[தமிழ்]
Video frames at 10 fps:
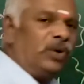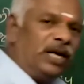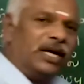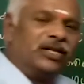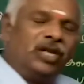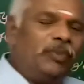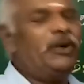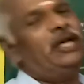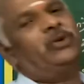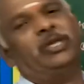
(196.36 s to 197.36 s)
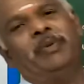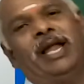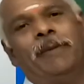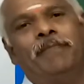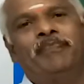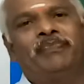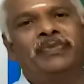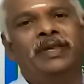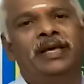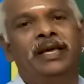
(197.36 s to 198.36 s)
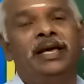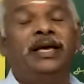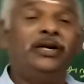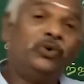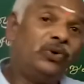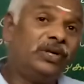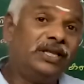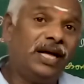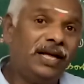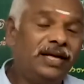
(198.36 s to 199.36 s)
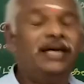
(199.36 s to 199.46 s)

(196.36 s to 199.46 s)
ஒரு இலக்கம் தள்ளி புள்ளியை குத்திவிடலாம் நூறு இருந்தால்